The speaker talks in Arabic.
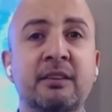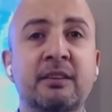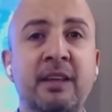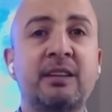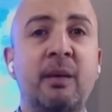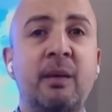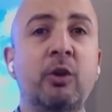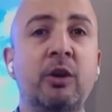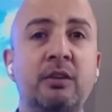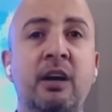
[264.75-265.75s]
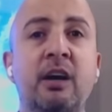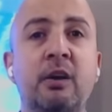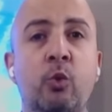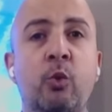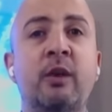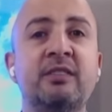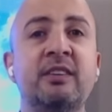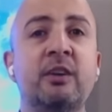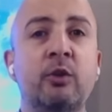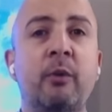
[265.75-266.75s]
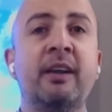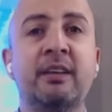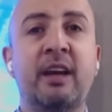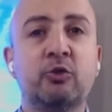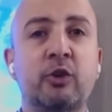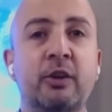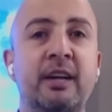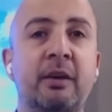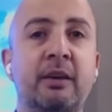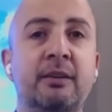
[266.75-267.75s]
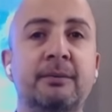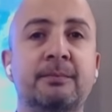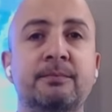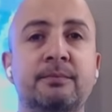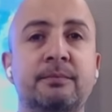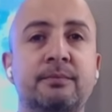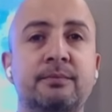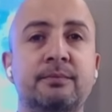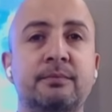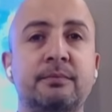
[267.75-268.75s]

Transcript: ضرر تبول الاختراق وين وصل ولوين قدر شو قدر عمل آه،